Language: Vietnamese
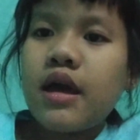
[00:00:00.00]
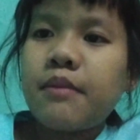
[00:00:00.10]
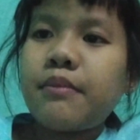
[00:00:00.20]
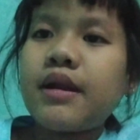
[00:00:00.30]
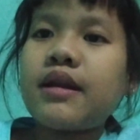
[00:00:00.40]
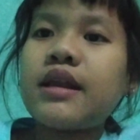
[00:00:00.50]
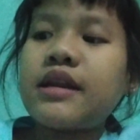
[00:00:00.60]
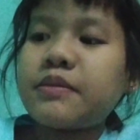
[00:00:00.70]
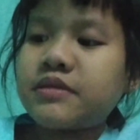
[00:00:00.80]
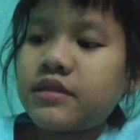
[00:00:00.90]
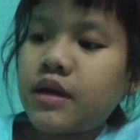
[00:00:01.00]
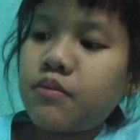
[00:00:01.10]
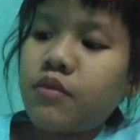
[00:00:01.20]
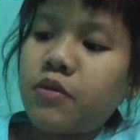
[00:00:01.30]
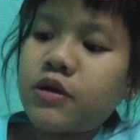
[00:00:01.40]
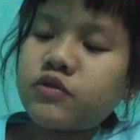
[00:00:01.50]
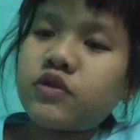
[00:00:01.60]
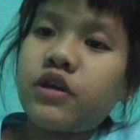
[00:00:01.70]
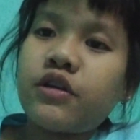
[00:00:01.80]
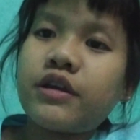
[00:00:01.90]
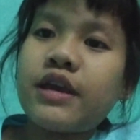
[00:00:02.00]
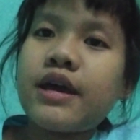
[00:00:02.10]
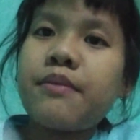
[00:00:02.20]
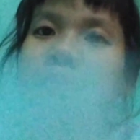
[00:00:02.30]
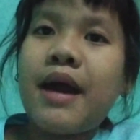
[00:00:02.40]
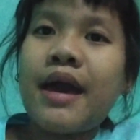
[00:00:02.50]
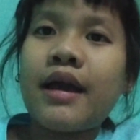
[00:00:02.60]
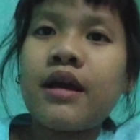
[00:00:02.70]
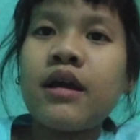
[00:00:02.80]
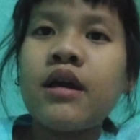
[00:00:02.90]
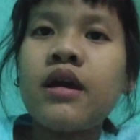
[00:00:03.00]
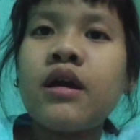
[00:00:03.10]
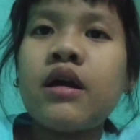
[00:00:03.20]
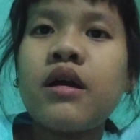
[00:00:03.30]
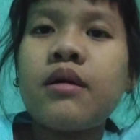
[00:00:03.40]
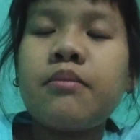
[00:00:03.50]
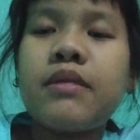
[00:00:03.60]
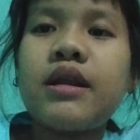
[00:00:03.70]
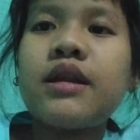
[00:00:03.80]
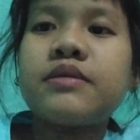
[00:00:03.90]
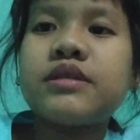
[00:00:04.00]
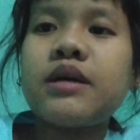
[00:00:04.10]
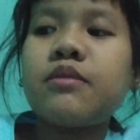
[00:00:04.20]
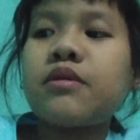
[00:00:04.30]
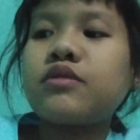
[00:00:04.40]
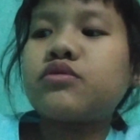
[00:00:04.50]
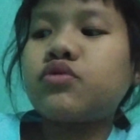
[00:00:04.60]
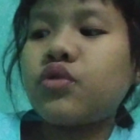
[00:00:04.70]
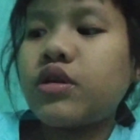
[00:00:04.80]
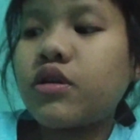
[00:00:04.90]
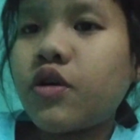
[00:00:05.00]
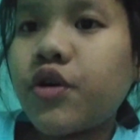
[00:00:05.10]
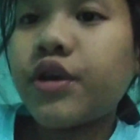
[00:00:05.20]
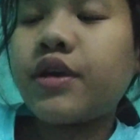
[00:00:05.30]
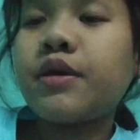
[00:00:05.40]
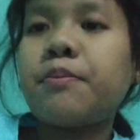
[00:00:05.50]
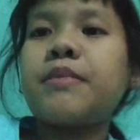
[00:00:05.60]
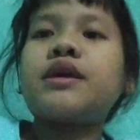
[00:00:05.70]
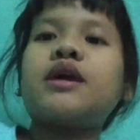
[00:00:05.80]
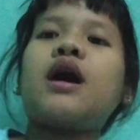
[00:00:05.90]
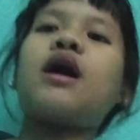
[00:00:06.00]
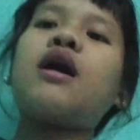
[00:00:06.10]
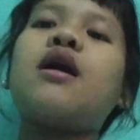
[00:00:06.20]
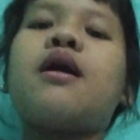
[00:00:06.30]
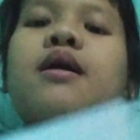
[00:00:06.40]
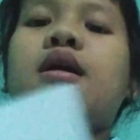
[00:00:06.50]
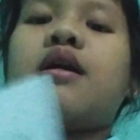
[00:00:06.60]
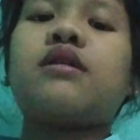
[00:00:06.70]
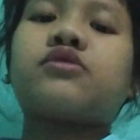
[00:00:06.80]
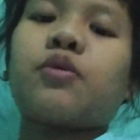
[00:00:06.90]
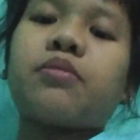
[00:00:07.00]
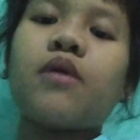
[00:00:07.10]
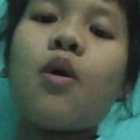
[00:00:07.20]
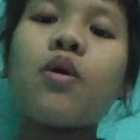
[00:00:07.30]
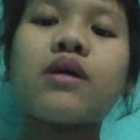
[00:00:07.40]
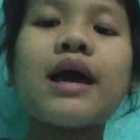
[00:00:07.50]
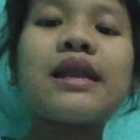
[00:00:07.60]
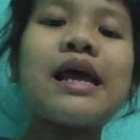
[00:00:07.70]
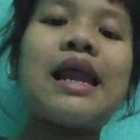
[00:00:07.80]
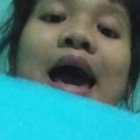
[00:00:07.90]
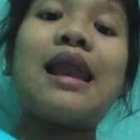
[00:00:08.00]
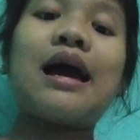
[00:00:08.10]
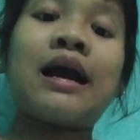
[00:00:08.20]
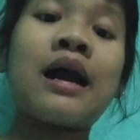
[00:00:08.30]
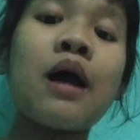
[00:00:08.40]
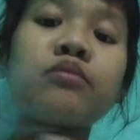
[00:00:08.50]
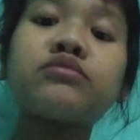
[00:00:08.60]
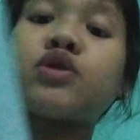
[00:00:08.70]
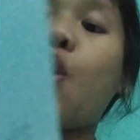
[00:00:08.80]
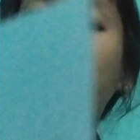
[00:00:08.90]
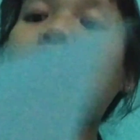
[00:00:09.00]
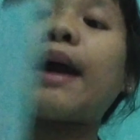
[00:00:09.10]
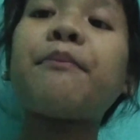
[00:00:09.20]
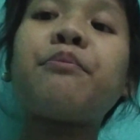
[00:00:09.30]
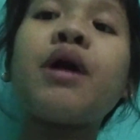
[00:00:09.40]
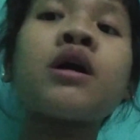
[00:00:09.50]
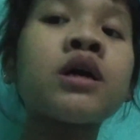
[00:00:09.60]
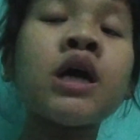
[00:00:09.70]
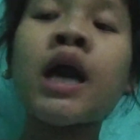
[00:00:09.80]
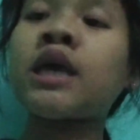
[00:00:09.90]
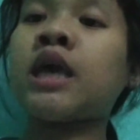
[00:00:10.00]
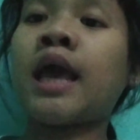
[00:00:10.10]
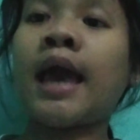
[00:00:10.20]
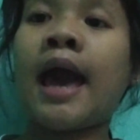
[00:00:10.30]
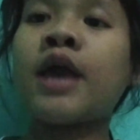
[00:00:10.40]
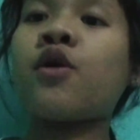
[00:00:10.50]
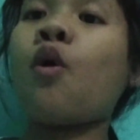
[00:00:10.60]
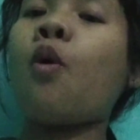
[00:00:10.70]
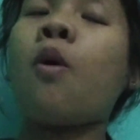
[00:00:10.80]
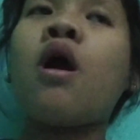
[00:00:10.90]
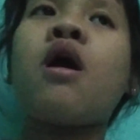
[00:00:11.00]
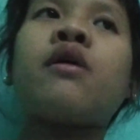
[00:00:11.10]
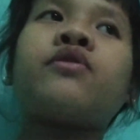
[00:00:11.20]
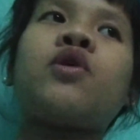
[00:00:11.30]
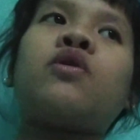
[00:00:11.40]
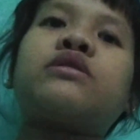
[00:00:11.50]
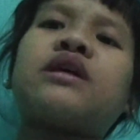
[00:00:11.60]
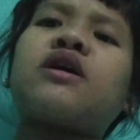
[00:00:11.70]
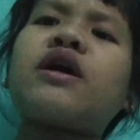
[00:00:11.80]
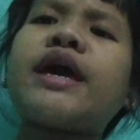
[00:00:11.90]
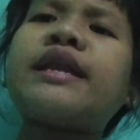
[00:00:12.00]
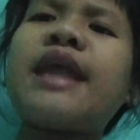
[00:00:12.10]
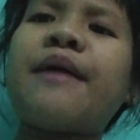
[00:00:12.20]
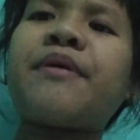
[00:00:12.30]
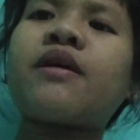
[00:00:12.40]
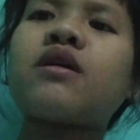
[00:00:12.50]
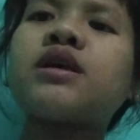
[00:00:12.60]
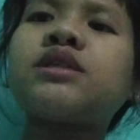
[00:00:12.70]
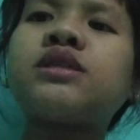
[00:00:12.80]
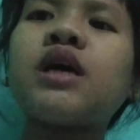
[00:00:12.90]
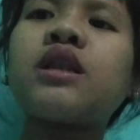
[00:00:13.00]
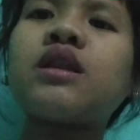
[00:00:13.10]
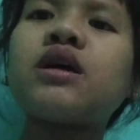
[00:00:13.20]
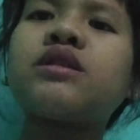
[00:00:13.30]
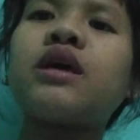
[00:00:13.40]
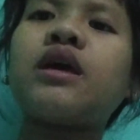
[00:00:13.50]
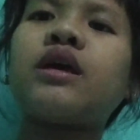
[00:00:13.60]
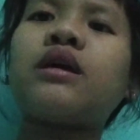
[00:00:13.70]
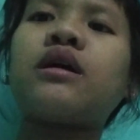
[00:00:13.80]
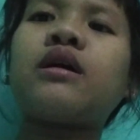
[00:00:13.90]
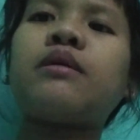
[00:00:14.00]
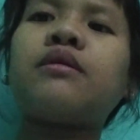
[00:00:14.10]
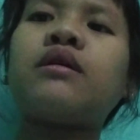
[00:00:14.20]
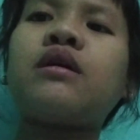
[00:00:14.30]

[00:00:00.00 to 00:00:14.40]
mình đã đọc xong một câu chuyện rồi nha các bạn mình đã đọc xong một câu chuyện rồi bây giờ à, tục ngữ của cái này là là không trộm cắp bất cứ cái gì cả dù dù người ta có cái đẹp hay có cái xinh á thì ờ,